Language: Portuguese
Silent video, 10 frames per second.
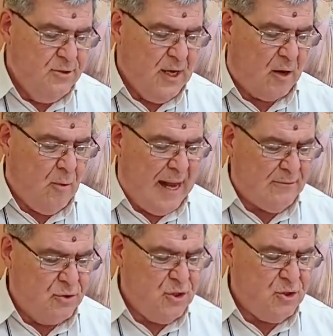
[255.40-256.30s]
Dia
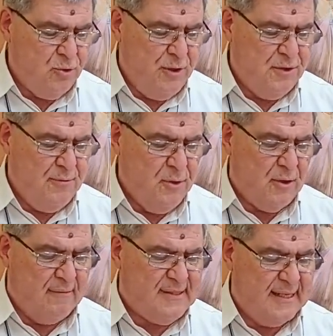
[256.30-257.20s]
4 de junho de
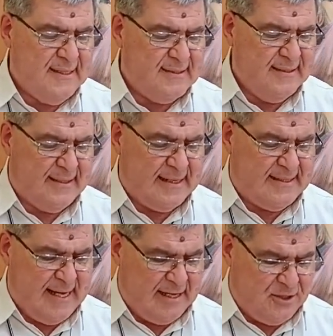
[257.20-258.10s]

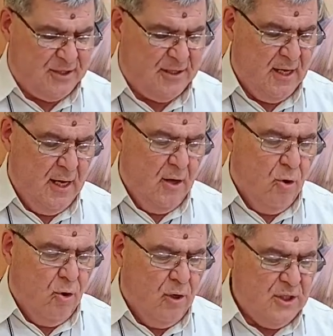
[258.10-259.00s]
1937.
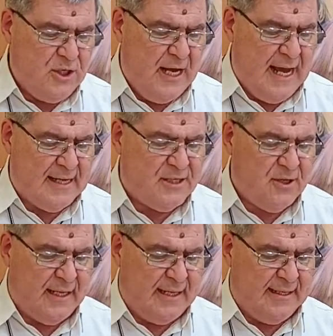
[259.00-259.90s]
Hoje é a
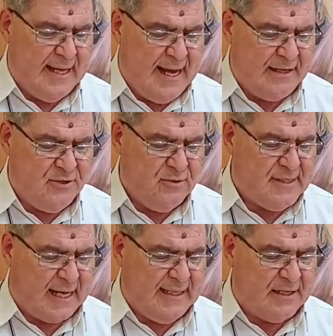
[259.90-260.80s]
solenidade do
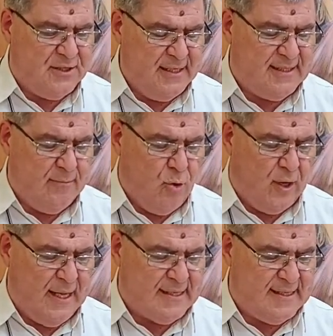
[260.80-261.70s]
Sacratíssimo
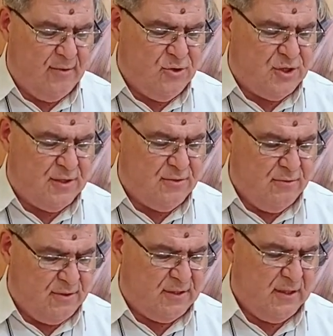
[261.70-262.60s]
Coração de
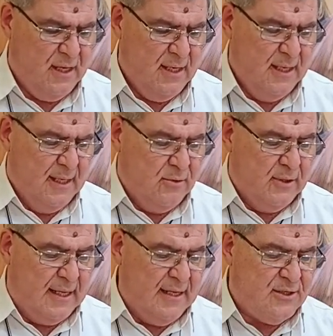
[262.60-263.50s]
Jesus.
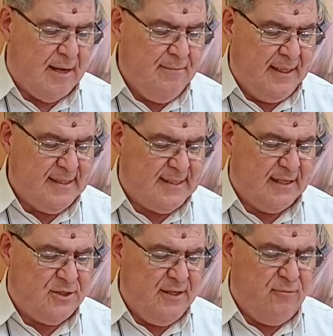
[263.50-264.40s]
Durante a
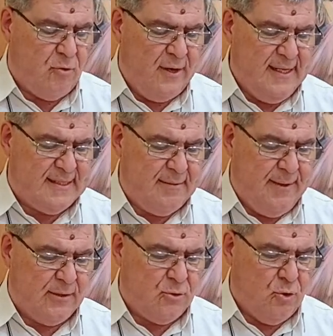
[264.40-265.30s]
missa, tive o
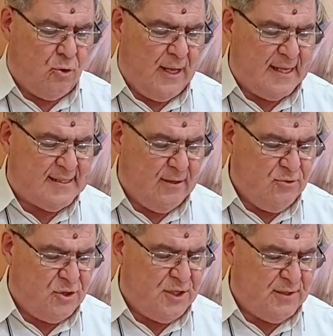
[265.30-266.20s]
conhecimento do
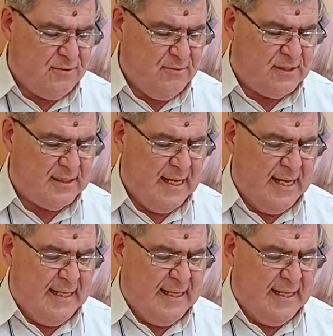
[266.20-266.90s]
coração de Jesus